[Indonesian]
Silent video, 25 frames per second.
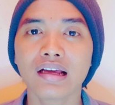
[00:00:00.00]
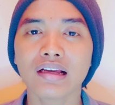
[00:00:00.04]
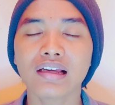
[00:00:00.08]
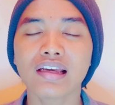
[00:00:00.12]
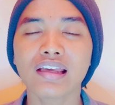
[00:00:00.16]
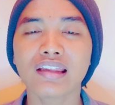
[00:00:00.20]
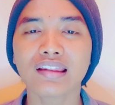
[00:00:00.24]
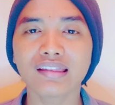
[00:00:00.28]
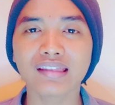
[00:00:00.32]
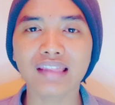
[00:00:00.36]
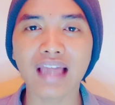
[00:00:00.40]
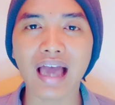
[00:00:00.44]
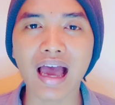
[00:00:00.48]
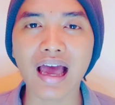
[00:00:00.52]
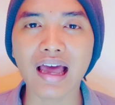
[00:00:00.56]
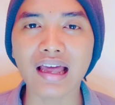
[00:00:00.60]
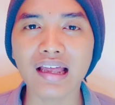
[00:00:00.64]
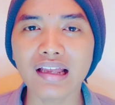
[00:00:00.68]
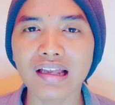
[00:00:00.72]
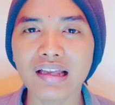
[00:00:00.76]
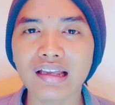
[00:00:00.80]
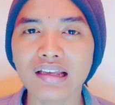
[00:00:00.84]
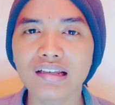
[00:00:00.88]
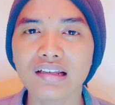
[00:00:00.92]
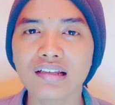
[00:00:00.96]

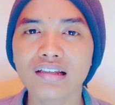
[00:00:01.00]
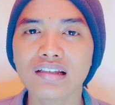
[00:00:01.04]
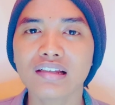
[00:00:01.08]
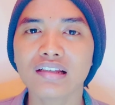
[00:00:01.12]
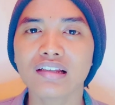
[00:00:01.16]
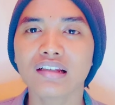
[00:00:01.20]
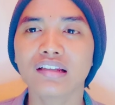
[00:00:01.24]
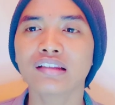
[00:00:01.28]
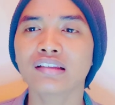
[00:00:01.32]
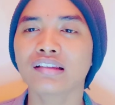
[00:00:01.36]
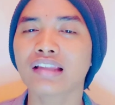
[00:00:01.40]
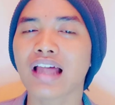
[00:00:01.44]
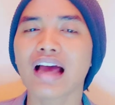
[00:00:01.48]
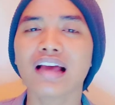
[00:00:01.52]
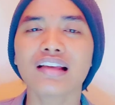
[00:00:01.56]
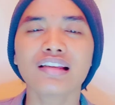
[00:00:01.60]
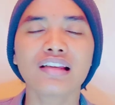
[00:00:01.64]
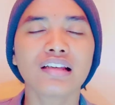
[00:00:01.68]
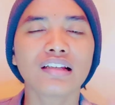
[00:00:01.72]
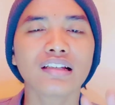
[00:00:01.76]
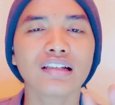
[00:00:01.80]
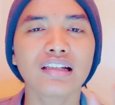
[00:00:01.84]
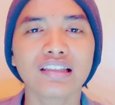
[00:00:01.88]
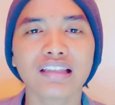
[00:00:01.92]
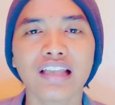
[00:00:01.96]
Kita entah
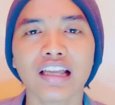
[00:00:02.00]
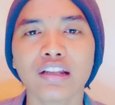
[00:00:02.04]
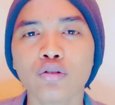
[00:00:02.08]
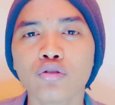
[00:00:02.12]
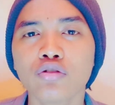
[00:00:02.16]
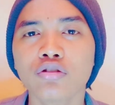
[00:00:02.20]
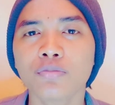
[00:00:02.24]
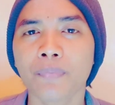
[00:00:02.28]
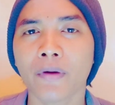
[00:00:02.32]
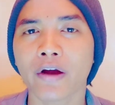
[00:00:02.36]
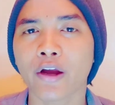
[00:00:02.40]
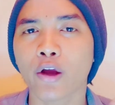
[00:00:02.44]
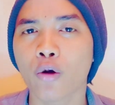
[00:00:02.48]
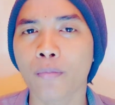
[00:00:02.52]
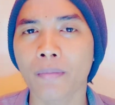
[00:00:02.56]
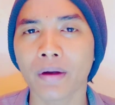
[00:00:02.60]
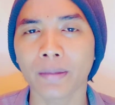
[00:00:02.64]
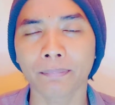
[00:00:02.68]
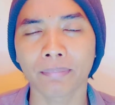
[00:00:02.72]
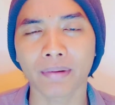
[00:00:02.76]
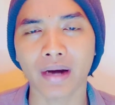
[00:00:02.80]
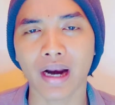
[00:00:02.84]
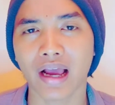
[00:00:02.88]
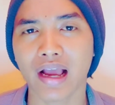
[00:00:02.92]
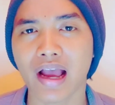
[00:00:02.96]
kita itu sebagai
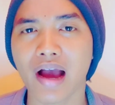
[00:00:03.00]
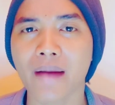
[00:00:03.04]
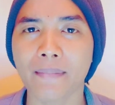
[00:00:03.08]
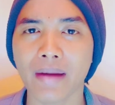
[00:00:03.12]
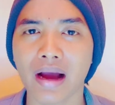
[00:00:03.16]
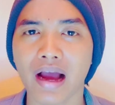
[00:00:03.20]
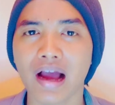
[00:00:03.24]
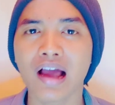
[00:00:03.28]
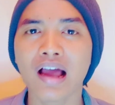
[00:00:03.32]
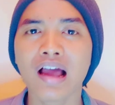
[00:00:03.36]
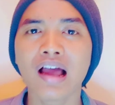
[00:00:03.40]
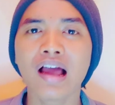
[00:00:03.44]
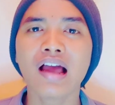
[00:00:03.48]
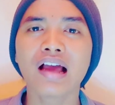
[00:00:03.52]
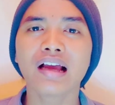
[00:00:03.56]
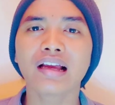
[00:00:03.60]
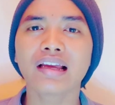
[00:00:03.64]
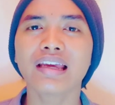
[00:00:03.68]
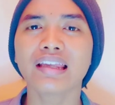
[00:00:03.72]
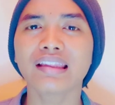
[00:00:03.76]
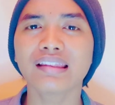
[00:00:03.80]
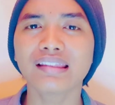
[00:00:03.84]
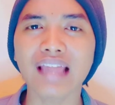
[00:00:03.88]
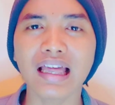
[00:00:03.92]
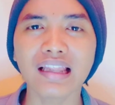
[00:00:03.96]
umat beragama,
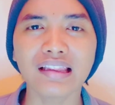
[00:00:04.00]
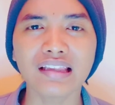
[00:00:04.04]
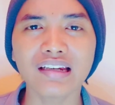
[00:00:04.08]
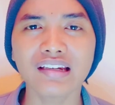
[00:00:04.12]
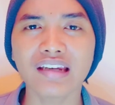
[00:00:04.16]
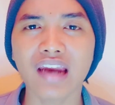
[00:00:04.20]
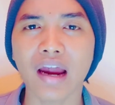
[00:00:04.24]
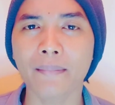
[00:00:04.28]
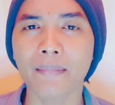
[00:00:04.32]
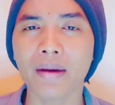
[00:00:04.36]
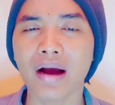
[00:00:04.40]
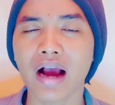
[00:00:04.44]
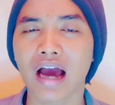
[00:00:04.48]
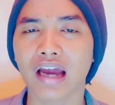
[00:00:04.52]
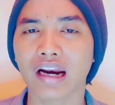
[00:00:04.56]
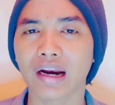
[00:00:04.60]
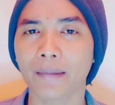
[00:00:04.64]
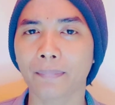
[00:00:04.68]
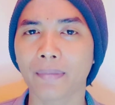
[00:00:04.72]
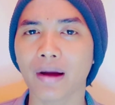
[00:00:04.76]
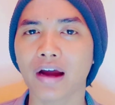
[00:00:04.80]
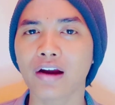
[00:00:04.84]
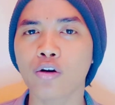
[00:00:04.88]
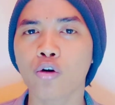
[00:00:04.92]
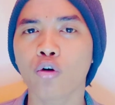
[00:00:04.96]
kita tidak
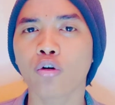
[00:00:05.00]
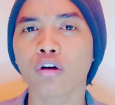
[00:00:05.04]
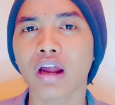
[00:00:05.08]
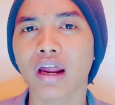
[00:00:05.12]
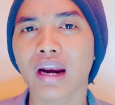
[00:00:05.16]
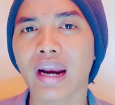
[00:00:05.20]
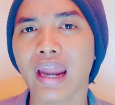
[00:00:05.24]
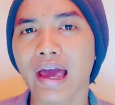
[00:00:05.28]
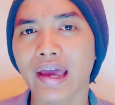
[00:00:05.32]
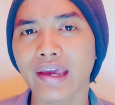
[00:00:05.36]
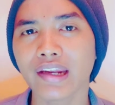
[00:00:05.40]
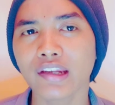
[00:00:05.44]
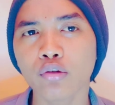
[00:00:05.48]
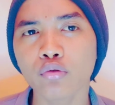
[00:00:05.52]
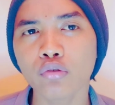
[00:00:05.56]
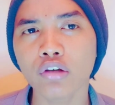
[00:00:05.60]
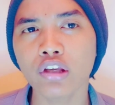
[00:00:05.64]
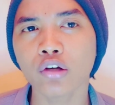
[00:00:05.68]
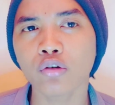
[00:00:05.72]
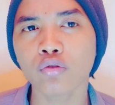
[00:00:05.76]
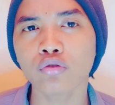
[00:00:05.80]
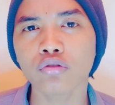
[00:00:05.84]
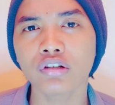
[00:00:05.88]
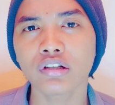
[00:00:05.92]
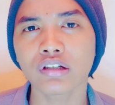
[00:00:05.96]
mengharapkan orang lain itu
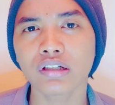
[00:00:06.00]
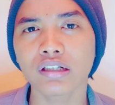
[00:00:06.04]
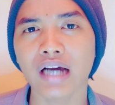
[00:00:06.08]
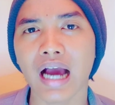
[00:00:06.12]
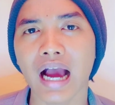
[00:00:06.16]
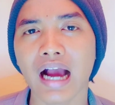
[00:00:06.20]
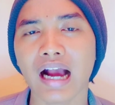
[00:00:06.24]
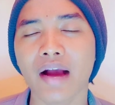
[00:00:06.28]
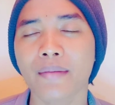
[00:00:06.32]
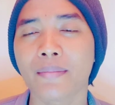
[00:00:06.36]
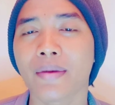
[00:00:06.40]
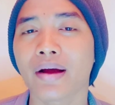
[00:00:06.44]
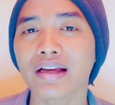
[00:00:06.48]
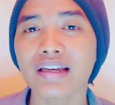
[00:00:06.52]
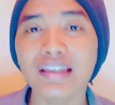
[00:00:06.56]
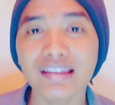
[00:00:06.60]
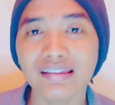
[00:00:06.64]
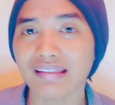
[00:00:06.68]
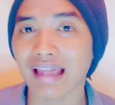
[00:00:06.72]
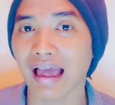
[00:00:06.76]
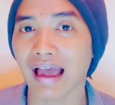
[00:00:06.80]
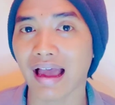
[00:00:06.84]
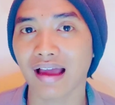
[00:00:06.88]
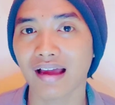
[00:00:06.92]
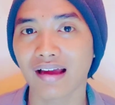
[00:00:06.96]
ikut ke agama
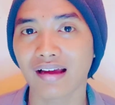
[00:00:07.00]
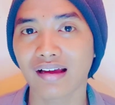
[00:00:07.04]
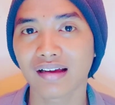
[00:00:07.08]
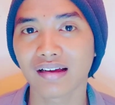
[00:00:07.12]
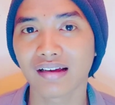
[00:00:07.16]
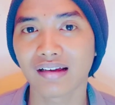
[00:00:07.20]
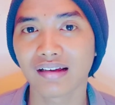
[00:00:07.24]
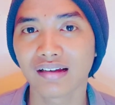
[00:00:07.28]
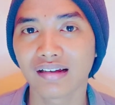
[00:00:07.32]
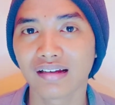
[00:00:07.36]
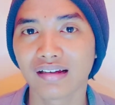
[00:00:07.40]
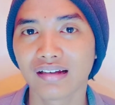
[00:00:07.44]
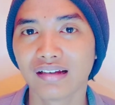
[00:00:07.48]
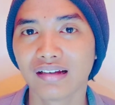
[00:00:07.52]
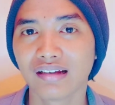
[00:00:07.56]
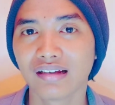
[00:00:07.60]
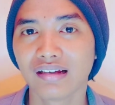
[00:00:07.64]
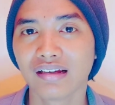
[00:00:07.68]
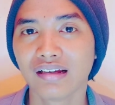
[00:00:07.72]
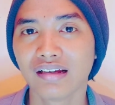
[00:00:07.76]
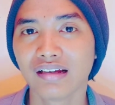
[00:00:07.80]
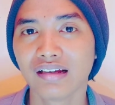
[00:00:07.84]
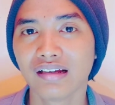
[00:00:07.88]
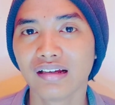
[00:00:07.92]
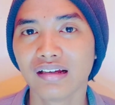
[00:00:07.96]
kita.
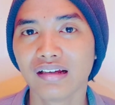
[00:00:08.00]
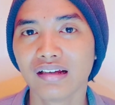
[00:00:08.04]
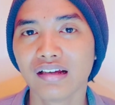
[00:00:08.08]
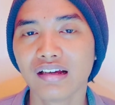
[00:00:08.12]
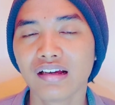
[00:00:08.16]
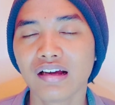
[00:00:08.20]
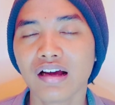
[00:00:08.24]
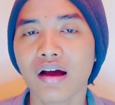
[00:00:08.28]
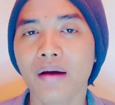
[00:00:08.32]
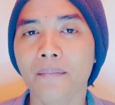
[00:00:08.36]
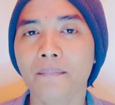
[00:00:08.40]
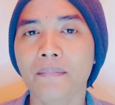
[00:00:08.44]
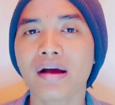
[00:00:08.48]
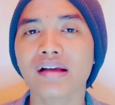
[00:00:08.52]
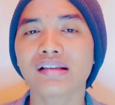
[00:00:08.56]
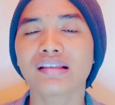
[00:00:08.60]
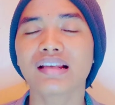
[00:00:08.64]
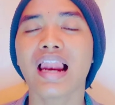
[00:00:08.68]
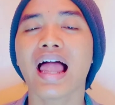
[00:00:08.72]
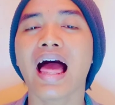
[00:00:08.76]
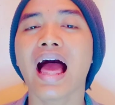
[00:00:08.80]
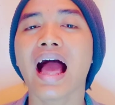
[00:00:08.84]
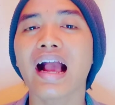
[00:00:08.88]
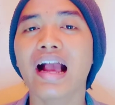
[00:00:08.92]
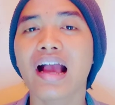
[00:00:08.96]

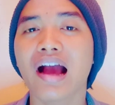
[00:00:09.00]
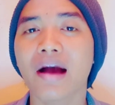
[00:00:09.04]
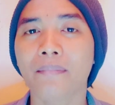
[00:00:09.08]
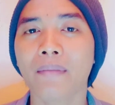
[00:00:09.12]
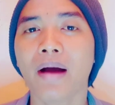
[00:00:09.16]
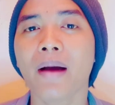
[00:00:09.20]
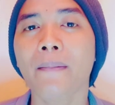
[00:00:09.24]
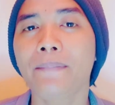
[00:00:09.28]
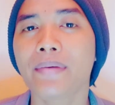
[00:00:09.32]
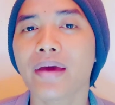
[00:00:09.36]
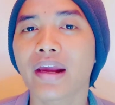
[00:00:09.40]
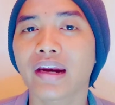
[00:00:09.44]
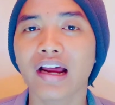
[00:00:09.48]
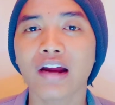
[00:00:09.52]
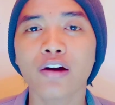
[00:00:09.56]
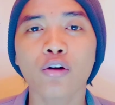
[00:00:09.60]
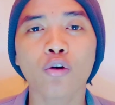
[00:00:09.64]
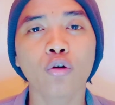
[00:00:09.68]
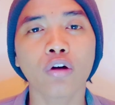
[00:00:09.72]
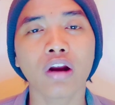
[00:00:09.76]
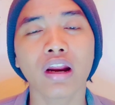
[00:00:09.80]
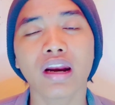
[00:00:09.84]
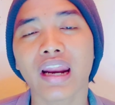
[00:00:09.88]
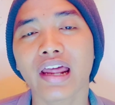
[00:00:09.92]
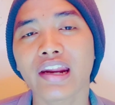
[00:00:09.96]
Masalah agama
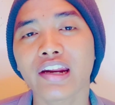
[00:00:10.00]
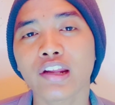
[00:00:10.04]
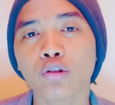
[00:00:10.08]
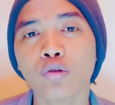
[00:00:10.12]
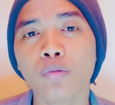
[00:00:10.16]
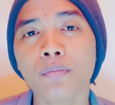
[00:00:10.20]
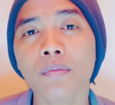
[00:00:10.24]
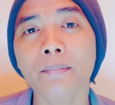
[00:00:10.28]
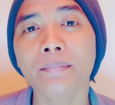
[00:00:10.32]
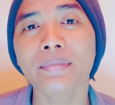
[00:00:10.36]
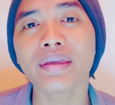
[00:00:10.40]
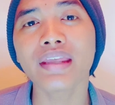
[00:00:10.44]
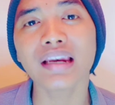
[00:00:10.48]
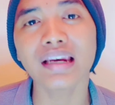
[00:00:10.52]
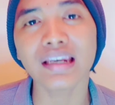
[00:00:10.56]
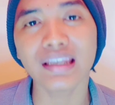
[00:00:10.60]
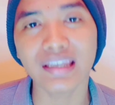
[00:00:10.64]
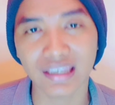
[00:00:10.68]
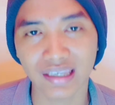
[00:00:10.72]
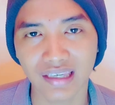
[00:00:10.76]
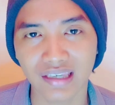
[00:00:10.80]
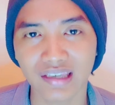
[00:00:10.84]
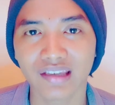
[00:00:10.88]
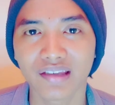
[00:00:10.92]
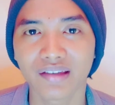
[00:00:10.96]
biarkan orang lain itu
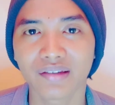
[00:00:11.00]
memilih.